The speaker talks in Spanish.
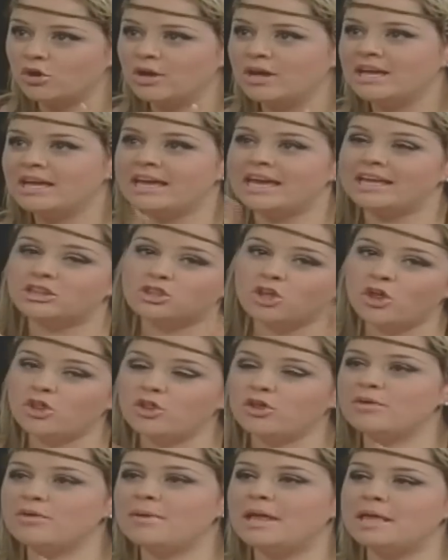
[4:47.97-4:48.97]
que
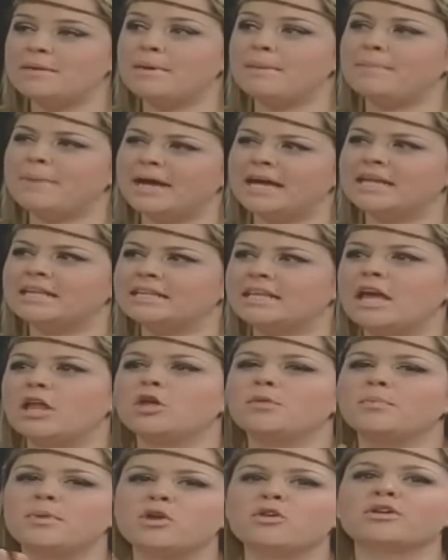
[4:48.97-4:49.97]
todo iba, iba
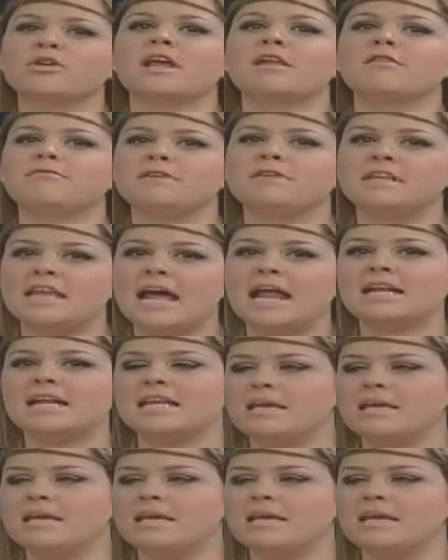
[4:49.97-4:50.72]
paqueteado, pero que al final